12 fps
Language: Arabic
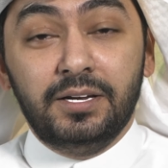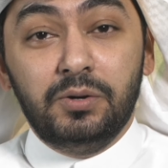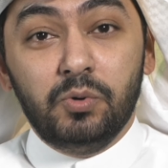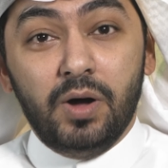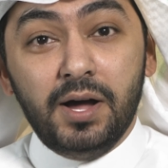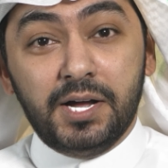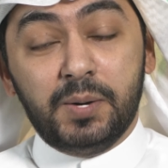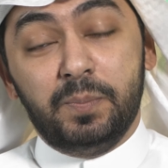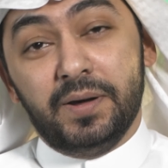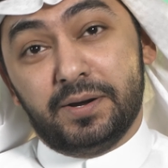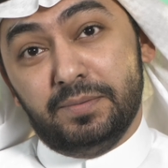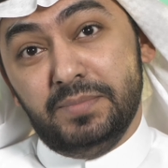انه
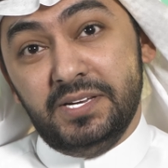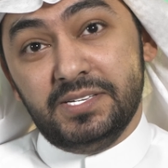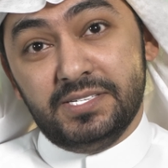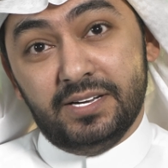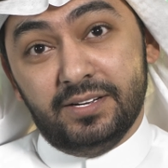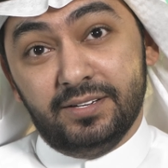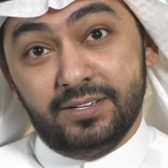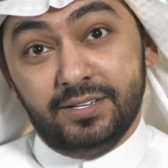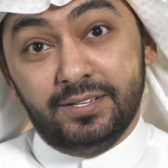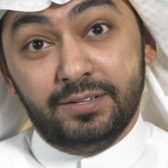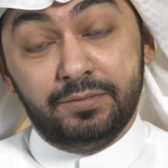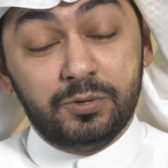اكبر ميزه
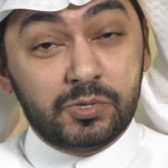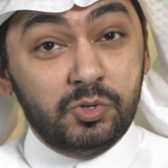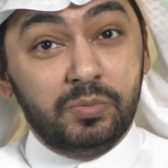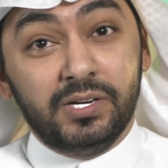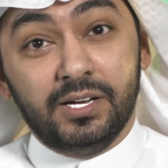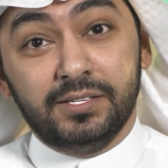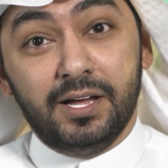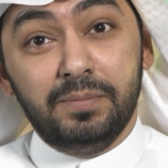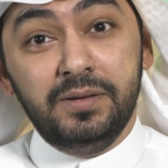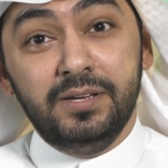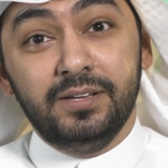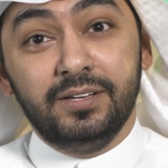في اسلوب
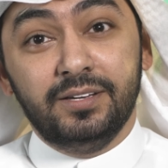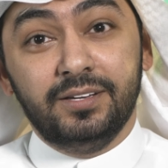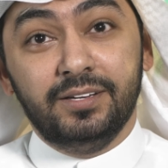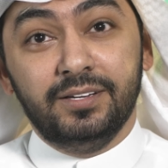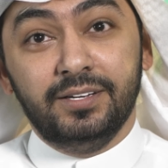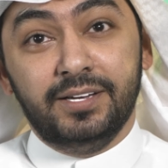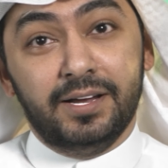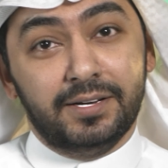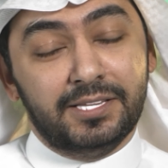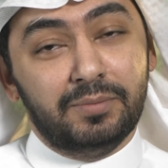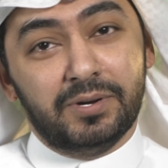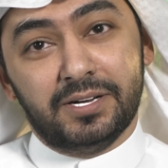الخطابي
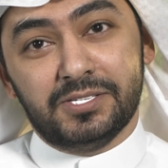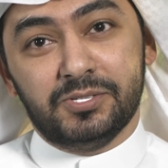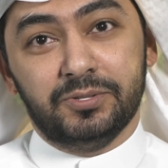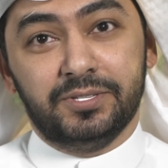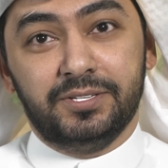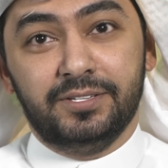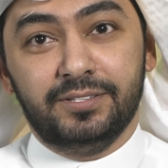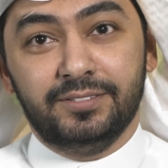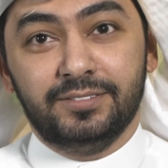كانت نبرات صوتي